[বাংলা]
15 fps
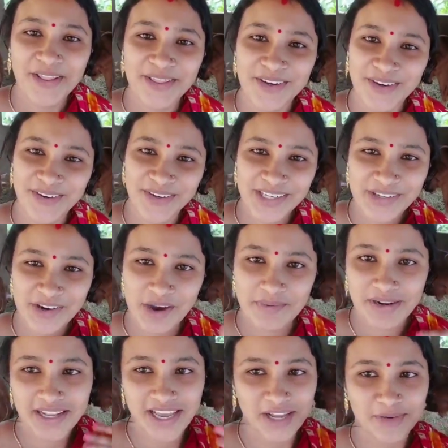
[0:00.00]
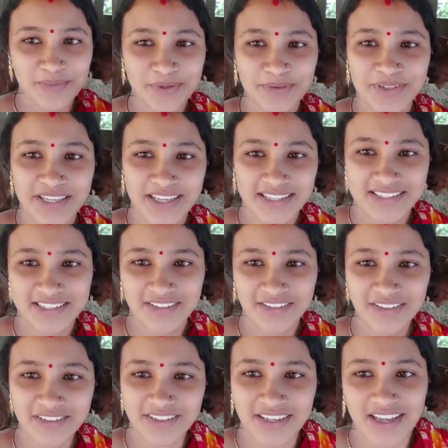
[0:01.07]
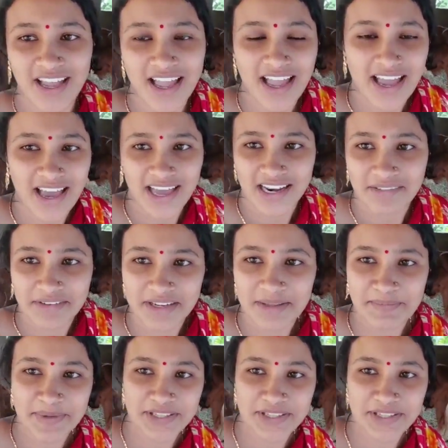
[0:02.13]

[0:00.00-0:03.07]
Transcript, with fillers: তখনই ও আমার গার উপরে উঠে গেছিলো আর আমার এই